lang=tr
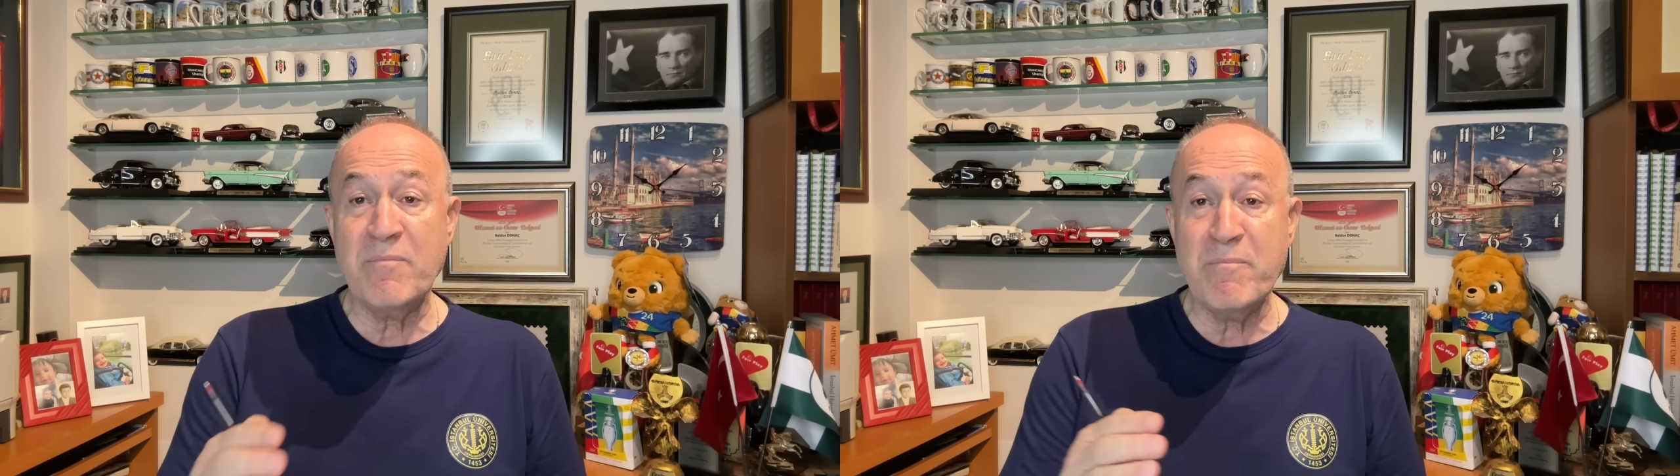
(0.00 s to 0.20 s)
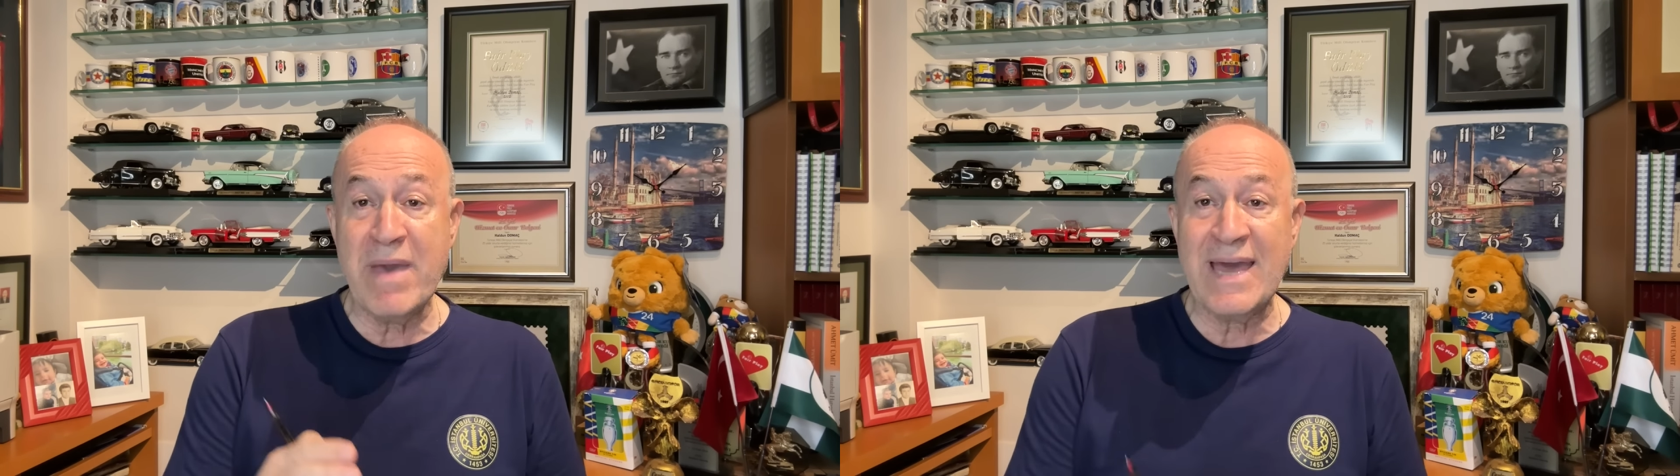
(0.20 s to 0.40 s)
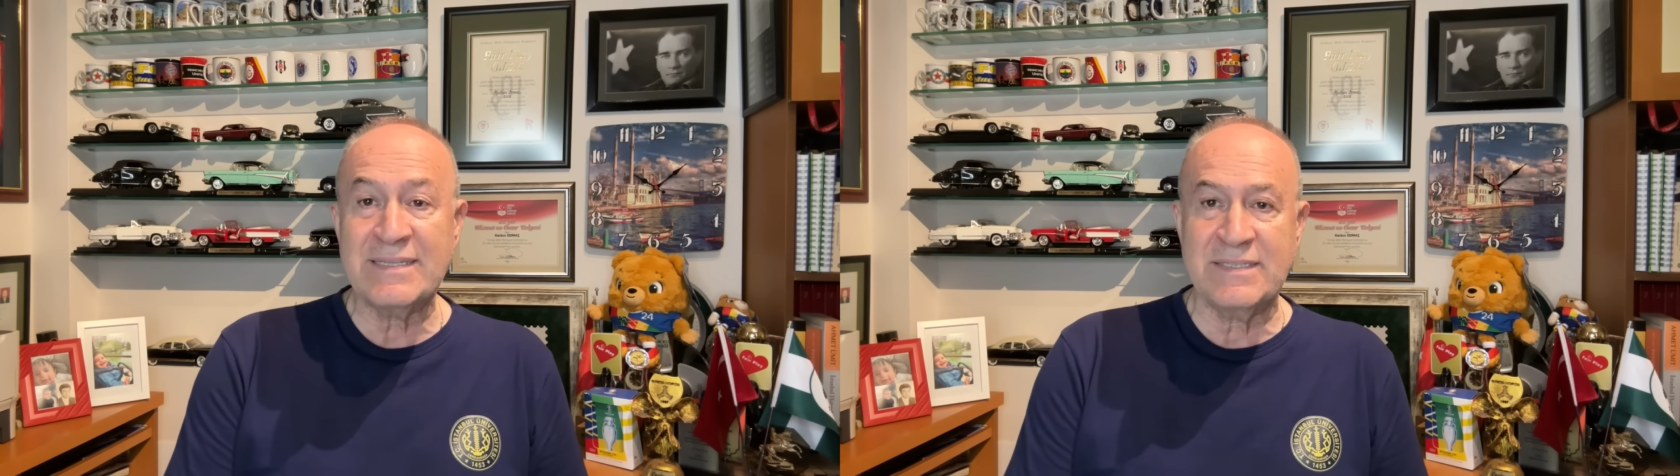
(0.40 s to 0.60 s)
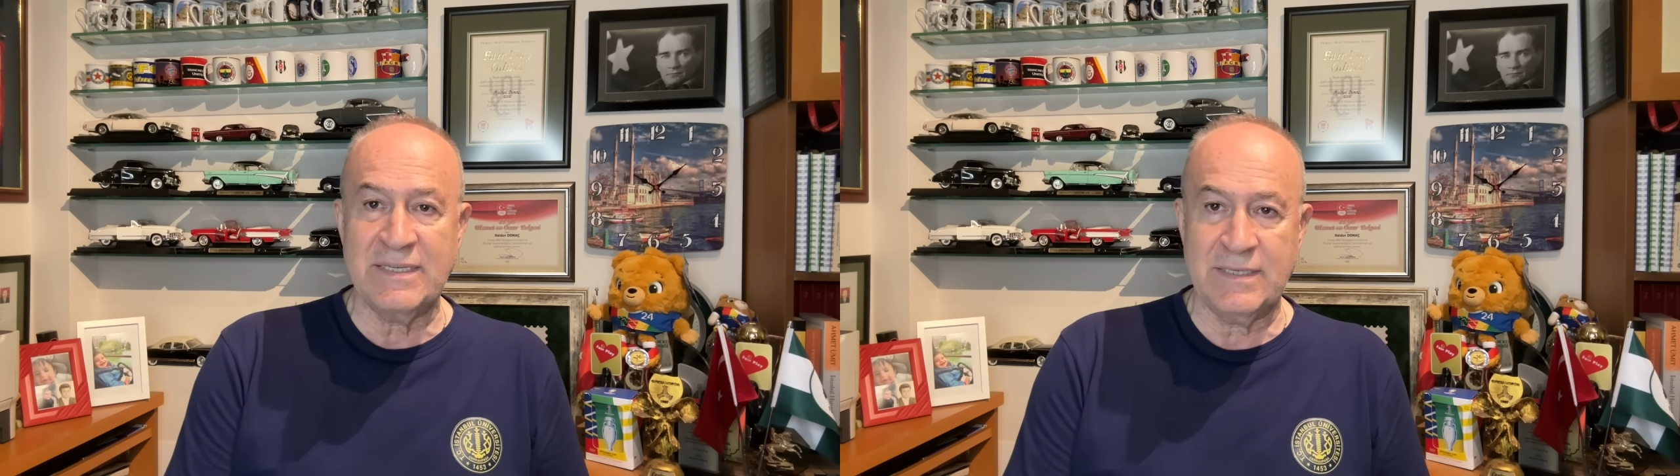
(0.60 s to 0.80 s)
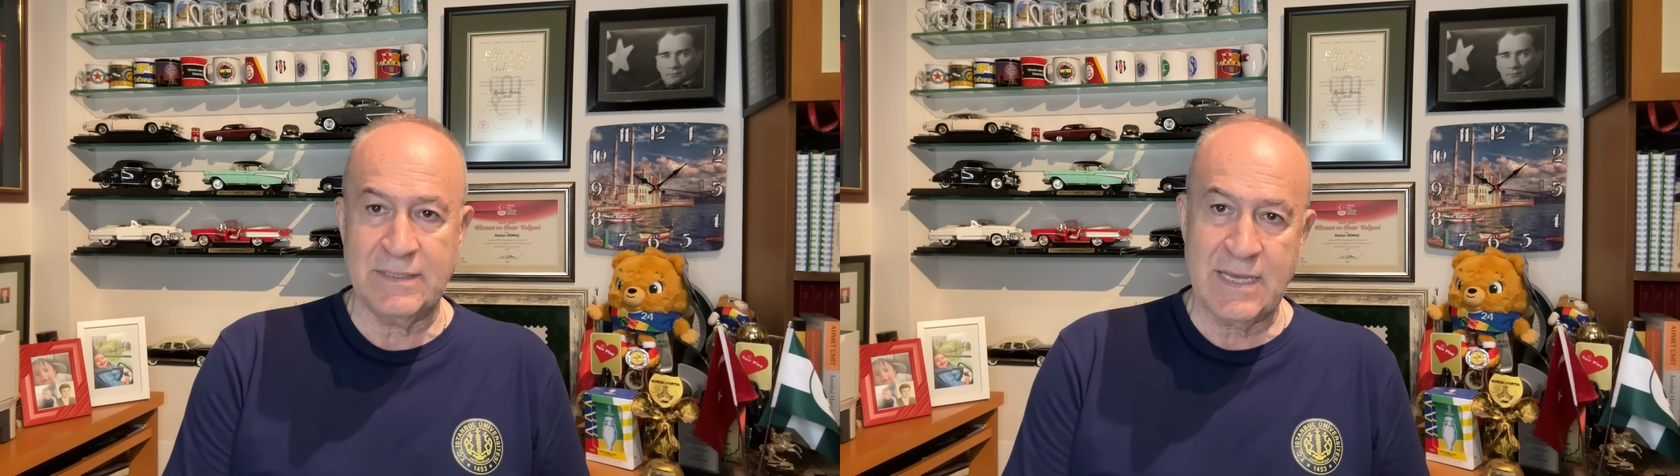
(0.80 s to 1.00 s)

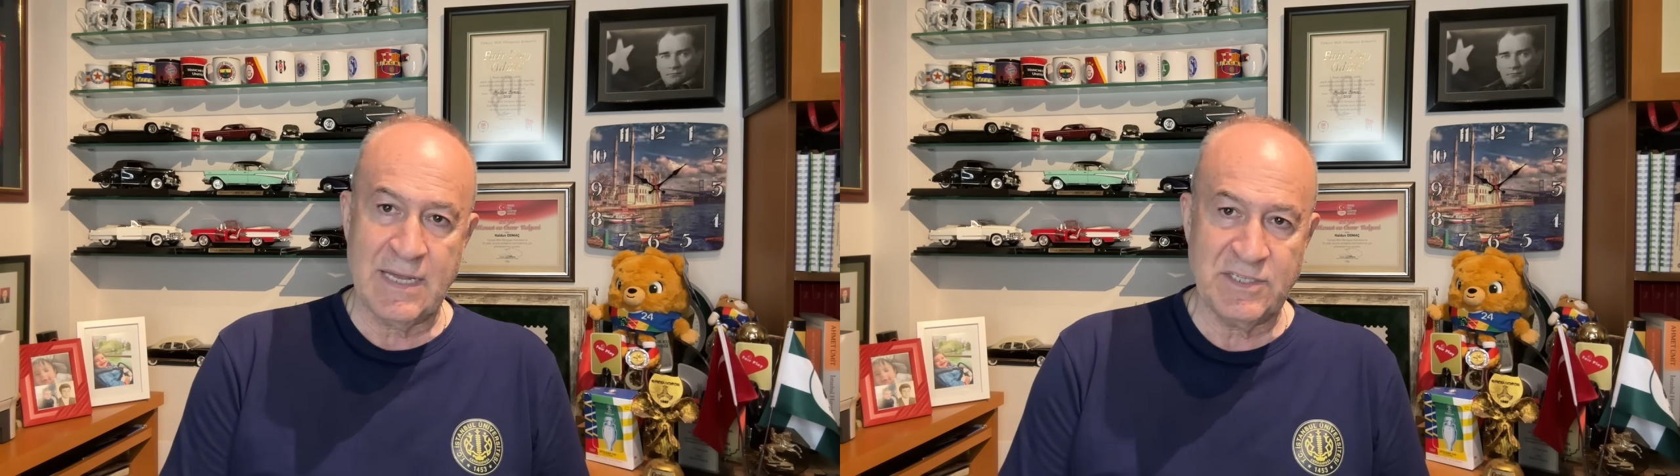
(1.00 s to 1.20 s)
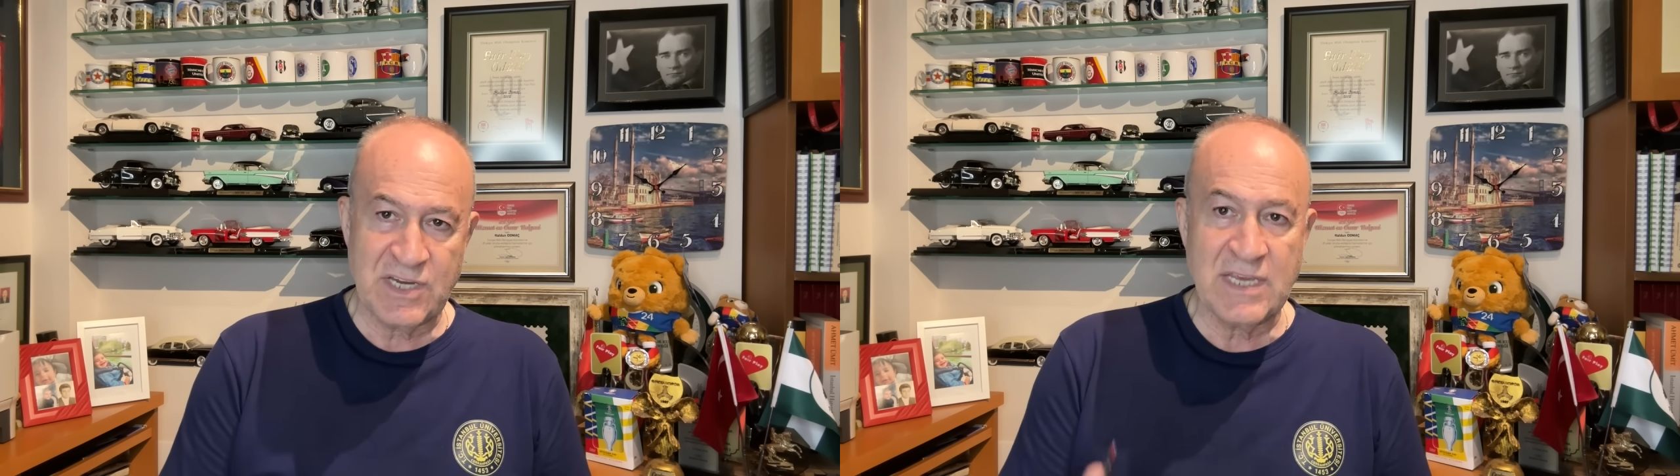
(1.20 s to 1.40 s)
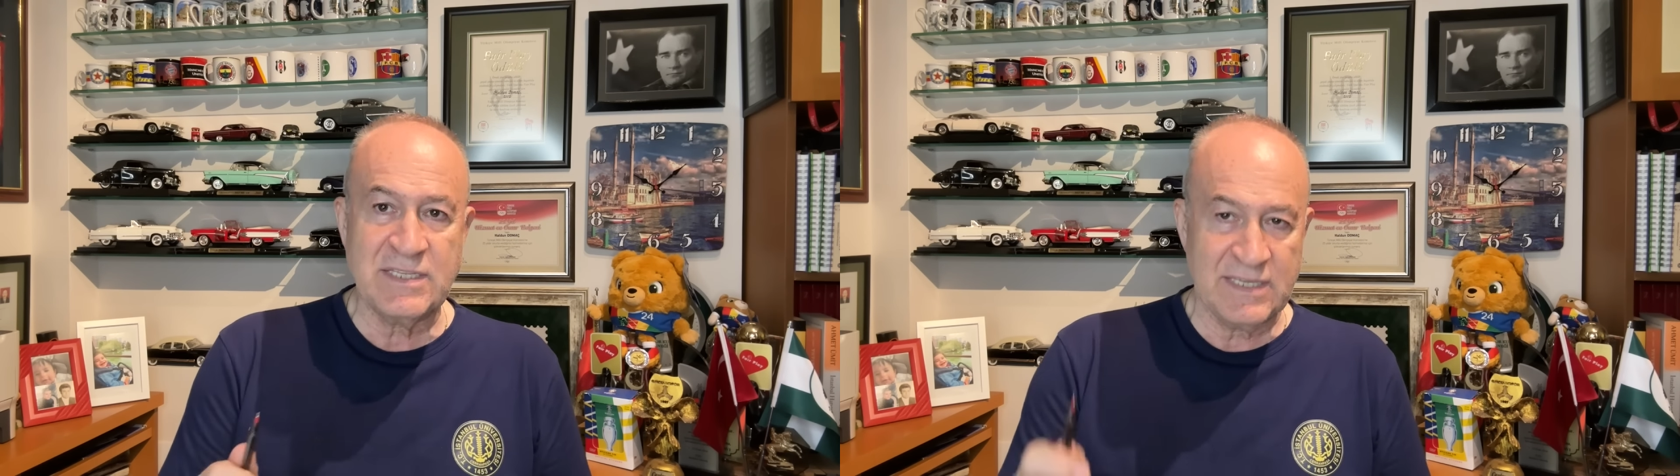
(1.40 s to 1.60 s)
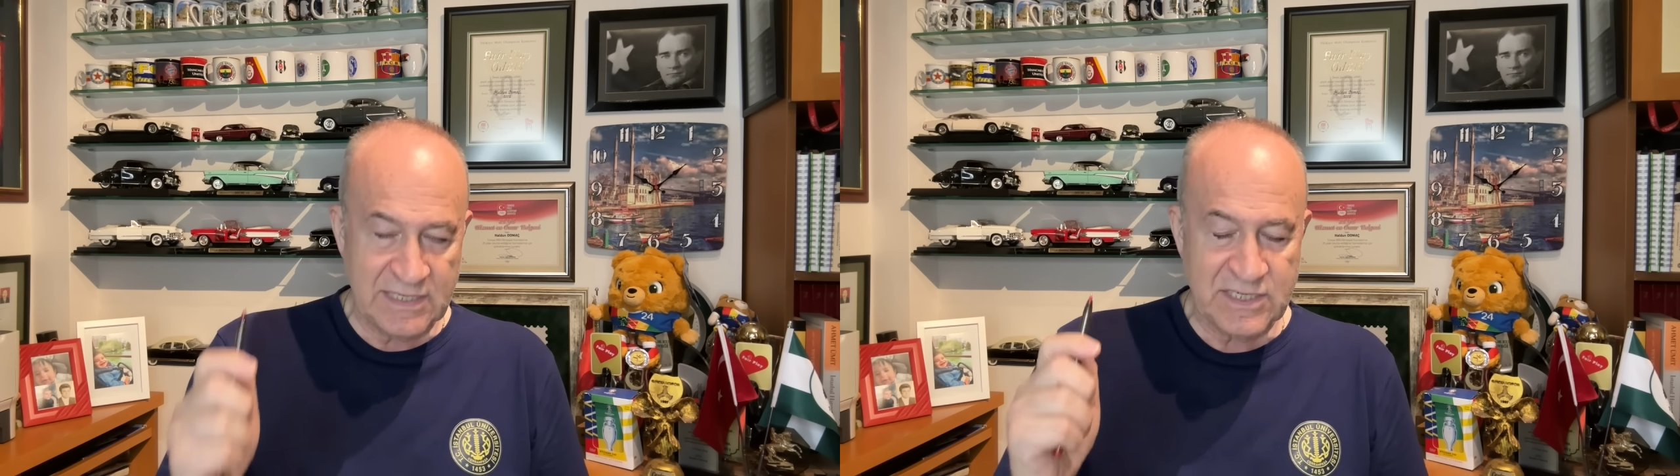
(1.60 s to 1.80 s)
Mert'in yani Cenk değil